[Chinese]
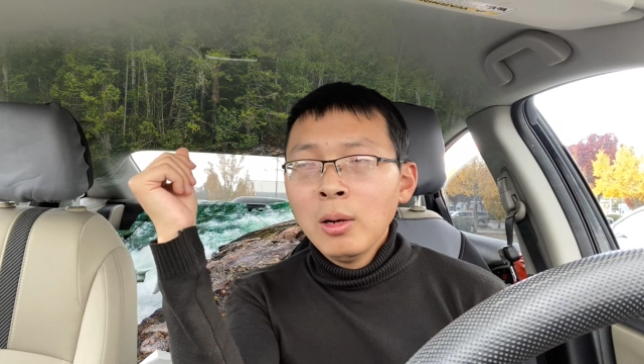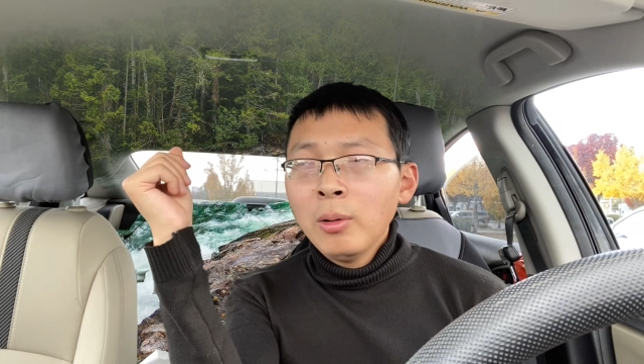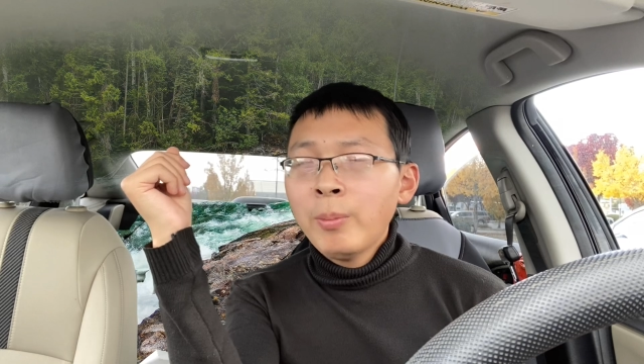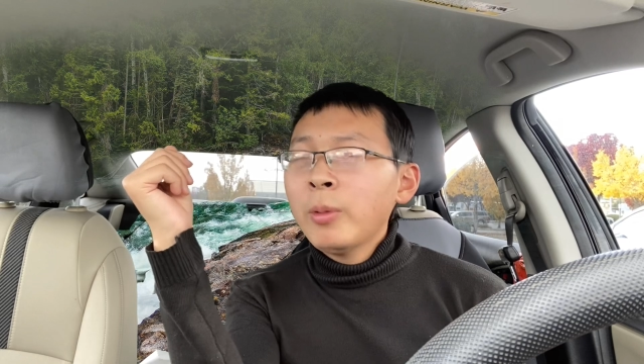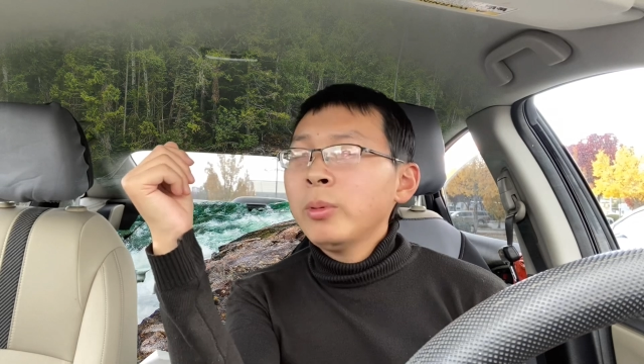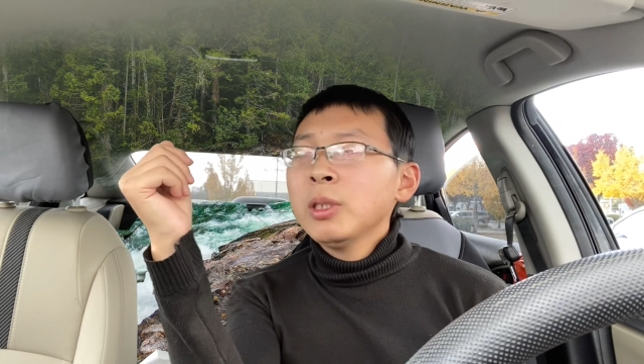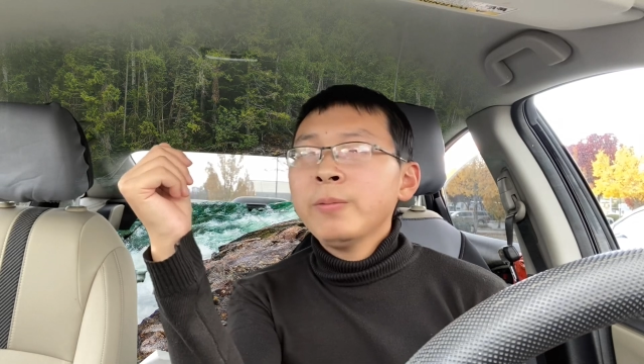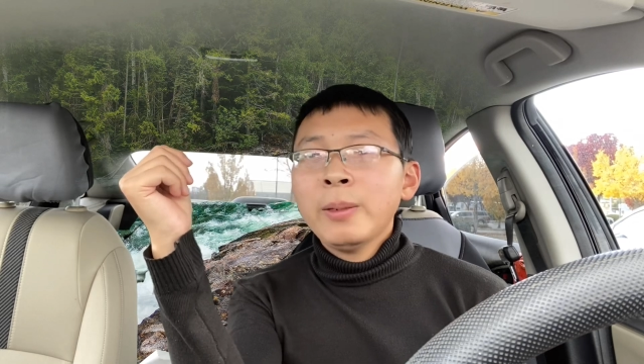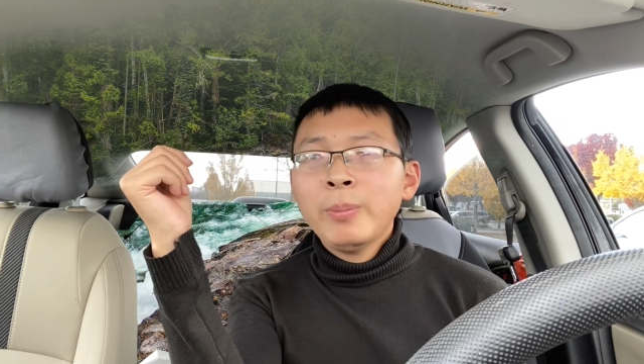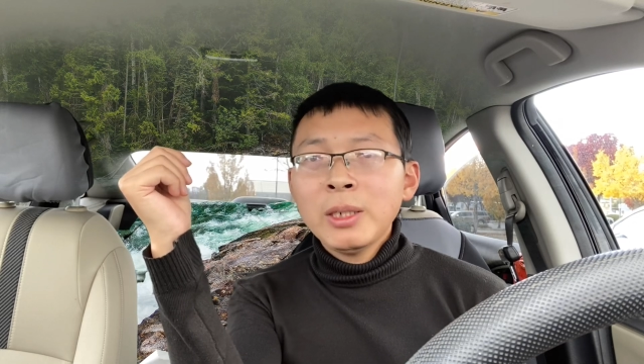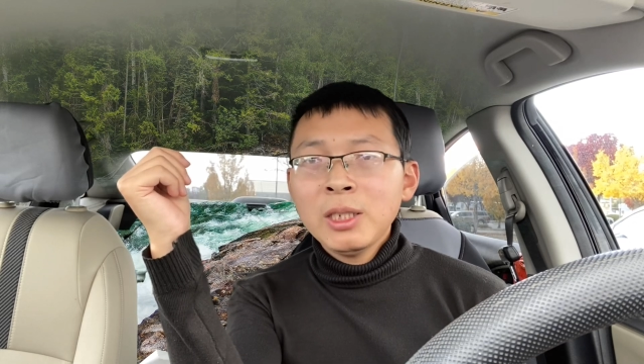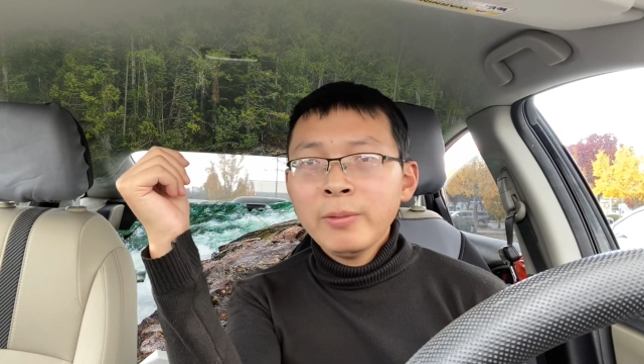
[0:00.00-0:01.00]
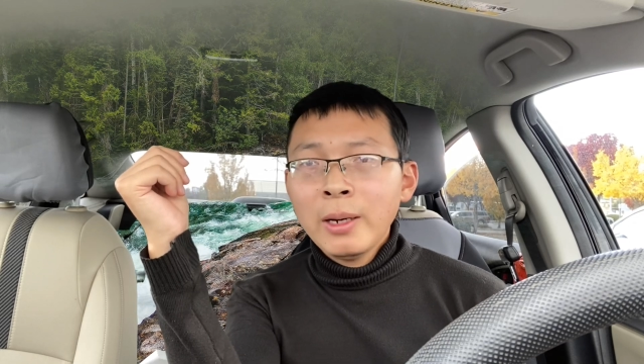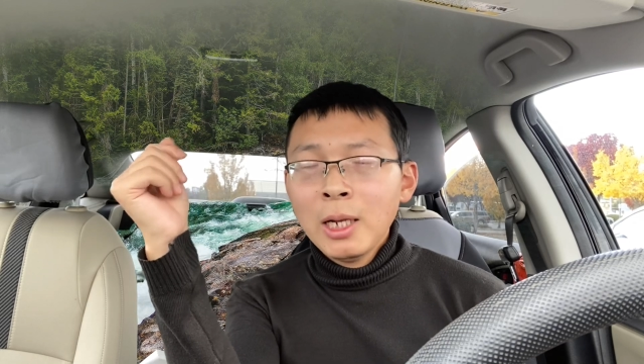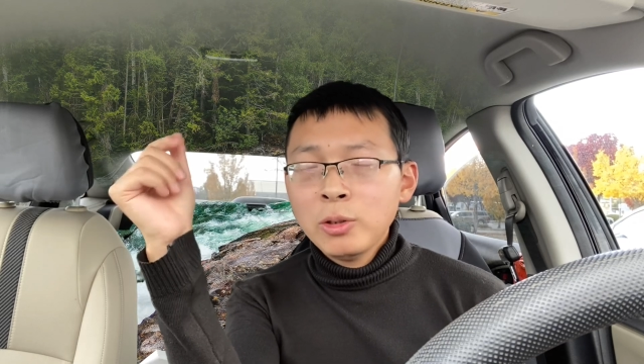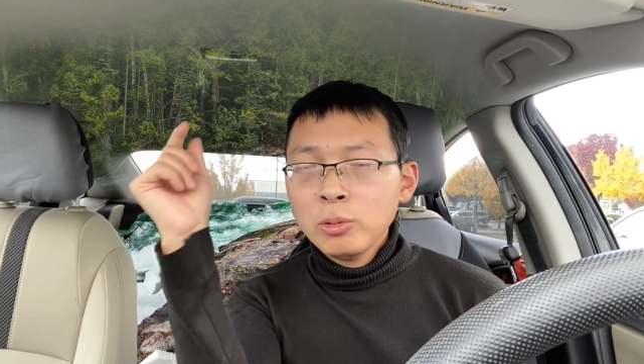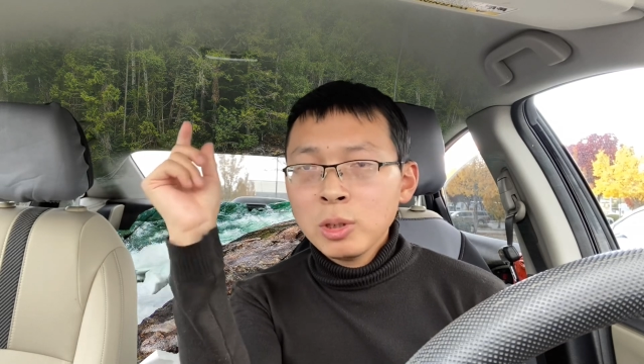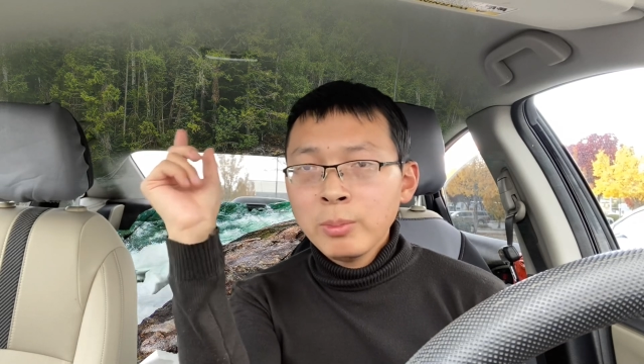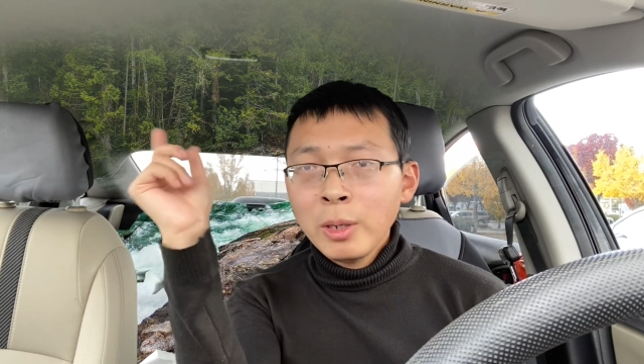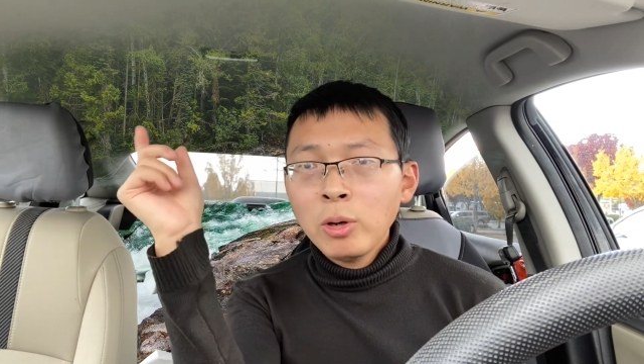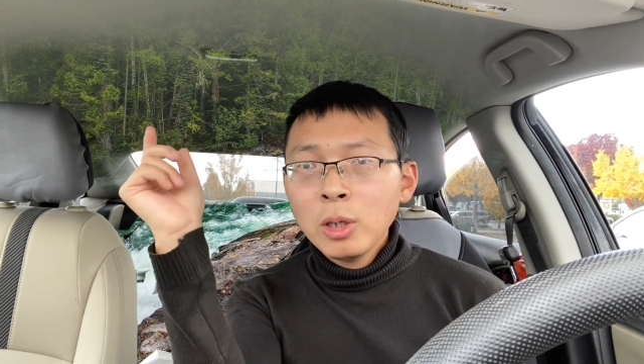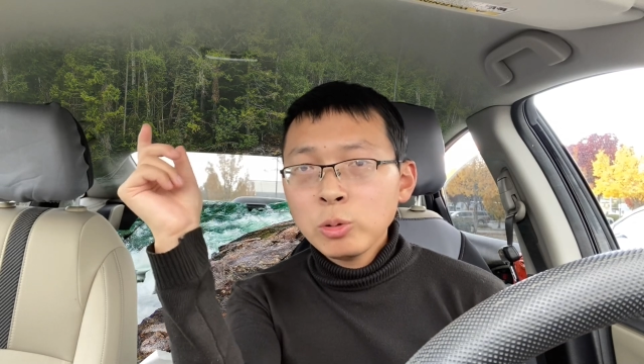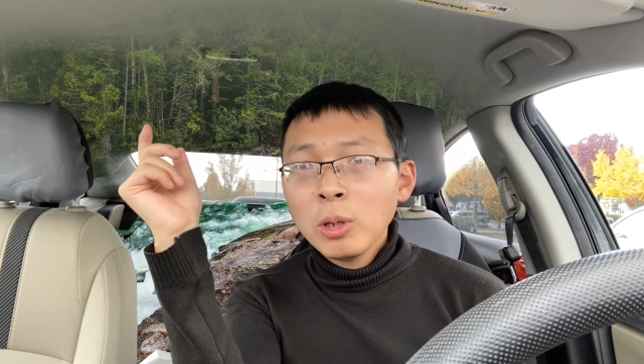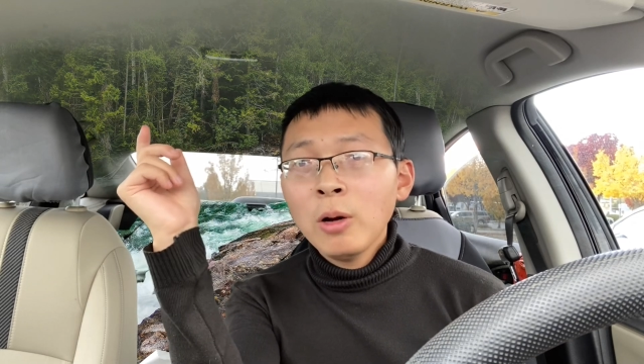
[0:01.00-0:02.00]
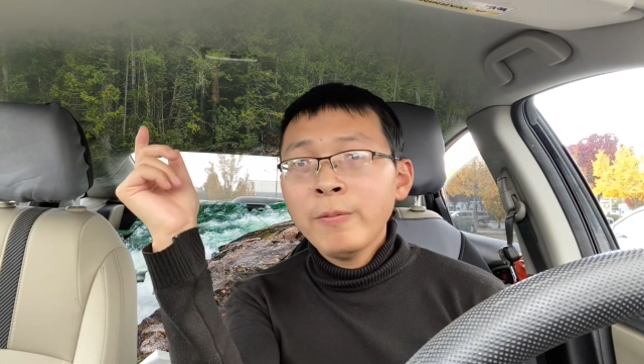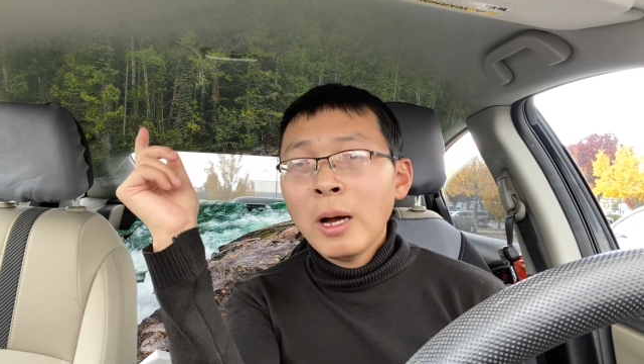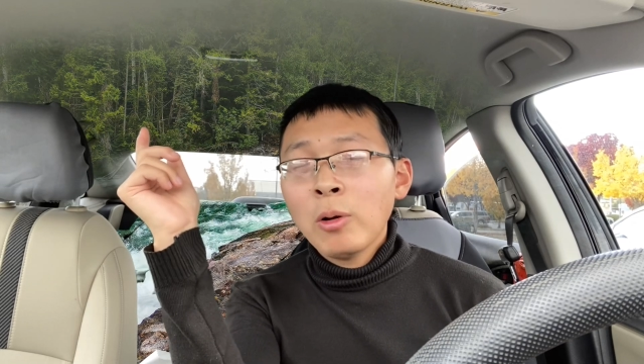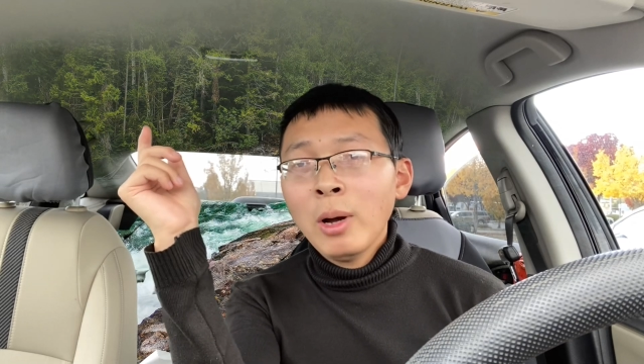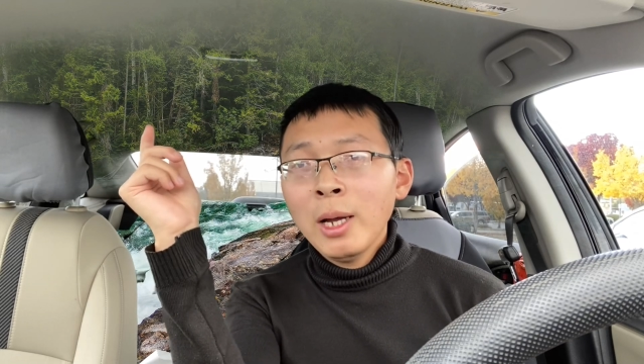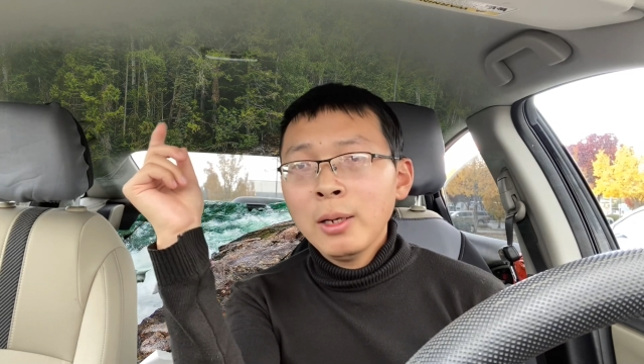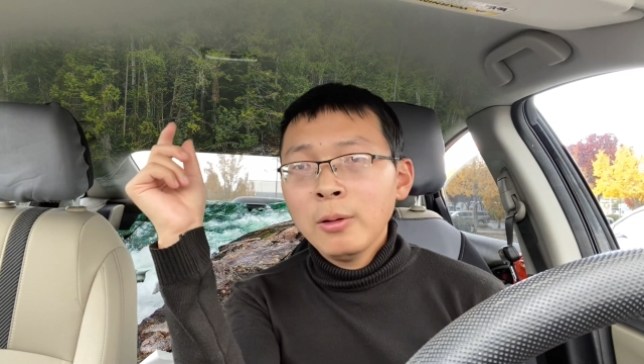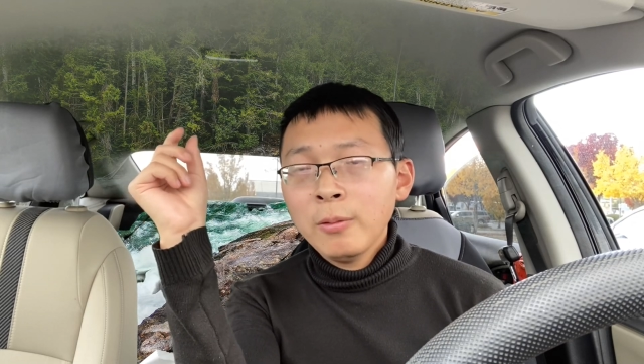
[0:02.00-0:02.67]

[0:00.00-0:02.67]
不不是法宾夕法尼亚，就是美国的最高法官，